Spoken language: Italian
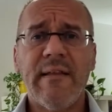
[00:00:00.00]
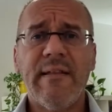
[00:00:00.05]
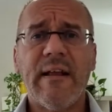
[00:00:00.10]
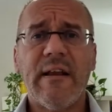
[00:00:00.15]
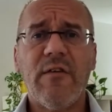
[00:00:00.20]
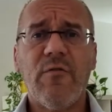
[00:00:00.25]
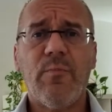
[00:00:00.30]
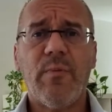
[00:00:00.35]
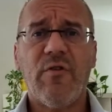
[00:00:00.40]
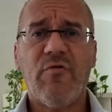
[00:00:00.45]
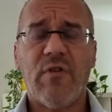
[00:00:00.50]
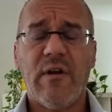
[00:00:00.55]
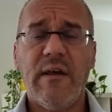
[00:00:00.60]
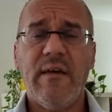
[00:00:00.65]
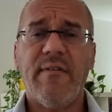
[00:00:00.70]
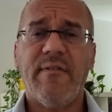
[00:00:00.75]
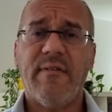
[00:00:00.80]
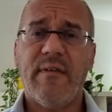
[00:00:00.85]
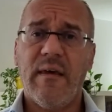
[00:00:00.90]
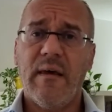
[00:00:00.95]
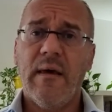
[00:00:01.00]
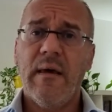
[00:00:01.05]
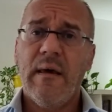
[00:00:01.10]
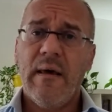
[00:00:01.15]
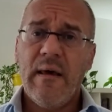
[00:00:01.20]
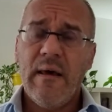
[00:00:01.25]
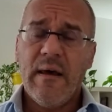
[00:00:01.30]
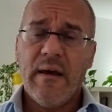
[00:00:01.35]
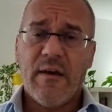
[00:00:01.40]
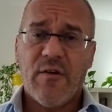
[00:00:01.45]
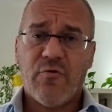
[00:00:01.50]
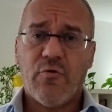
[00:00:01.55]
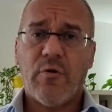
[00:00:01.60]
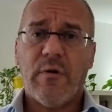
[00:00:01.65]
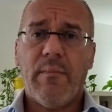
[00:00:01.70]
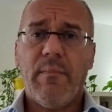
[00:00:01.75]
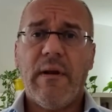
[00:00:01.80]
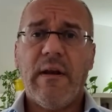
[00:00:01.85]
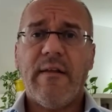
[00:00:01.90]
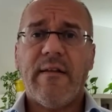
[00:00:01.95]
dagli specialisti che
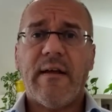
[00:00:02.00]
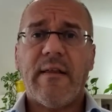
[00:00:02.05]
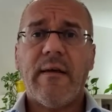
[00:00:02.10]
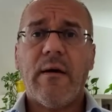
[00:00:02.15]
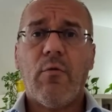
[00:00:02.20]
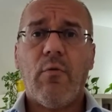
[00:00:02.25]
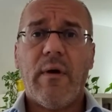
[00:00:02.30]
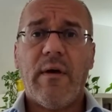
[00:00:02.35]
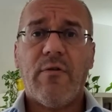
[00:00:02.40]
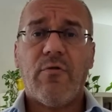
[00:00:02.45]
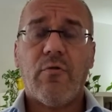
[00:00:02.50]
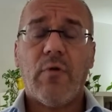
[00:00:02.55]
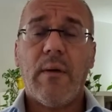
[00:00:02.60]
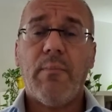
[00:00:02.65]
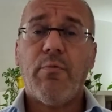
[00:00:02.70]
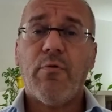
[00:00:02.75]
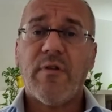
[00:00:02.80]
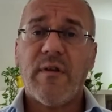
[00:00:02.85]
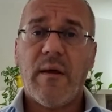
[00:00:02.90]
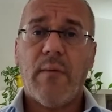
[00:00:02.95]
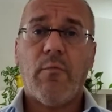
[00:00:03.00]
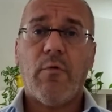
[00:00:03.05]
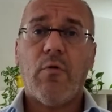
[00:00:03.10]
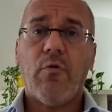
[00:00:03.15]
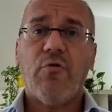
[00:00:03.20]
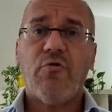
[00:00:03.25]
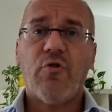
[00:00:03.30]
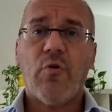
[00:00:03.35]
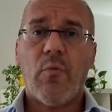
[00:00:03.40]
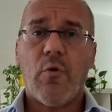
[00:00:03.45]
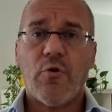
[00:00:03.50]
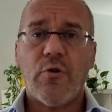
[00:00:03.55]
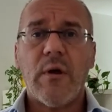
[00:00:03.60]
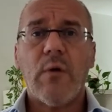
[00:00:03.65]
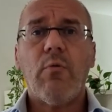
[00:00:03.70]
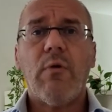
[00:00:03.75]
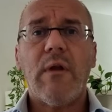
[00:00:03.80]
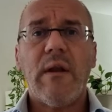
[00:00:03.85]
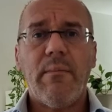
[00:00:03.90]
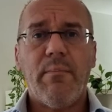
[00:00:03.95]
sono abilitati a questo e potremo in questo modo
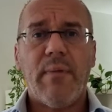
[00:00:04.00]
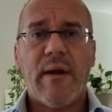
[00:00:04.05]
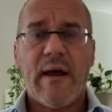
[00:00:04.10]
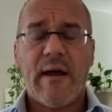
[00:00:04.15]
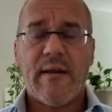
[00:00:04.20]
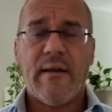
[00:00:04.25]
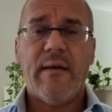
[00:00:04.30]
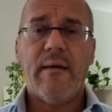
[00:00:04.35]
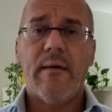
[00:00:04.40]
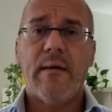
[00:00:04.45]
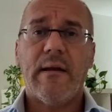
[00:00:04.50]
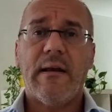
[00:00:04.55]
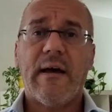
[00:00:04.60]
equilibrare